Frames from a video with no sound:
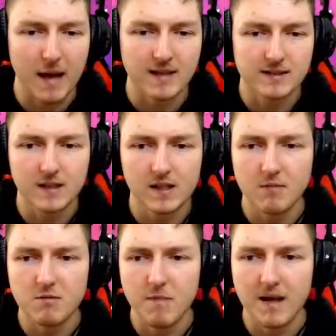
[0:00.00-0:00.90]
Beyazlıkları
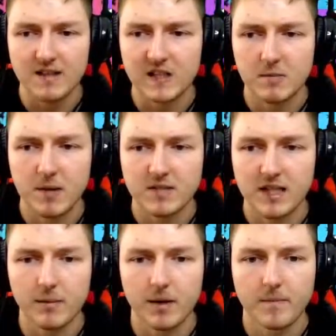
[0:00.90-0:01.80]
giymiş. Beyaz takım
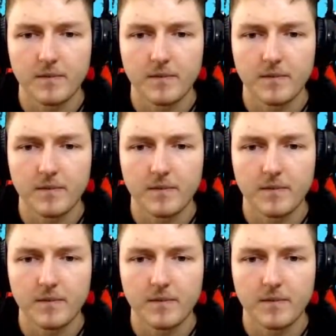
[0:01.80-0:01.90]
elbise gibi.